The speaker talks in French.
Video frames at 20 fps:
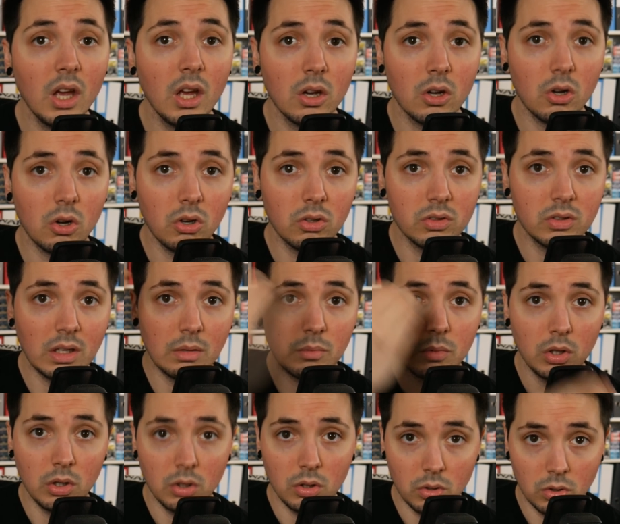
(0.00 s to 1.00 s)
rentable
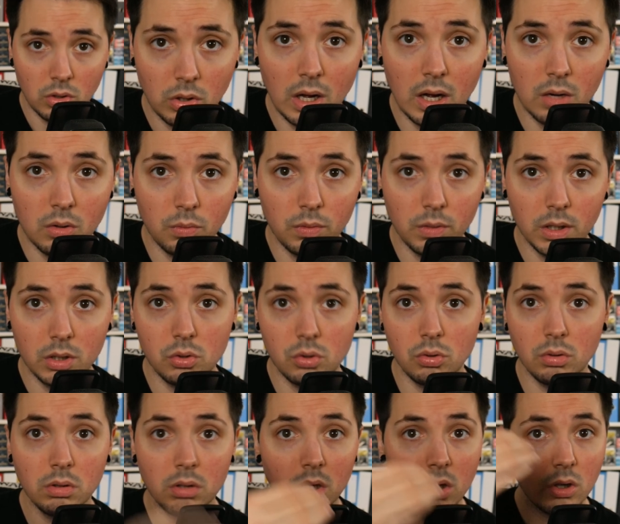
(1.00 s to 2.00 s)
à
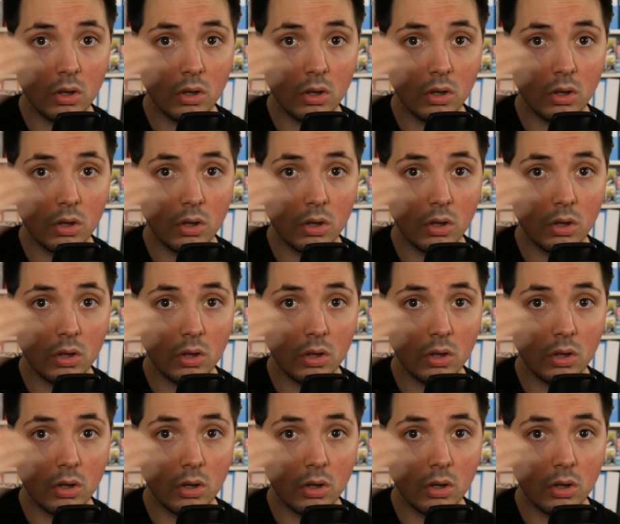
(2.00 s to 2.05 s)
l'ouverture,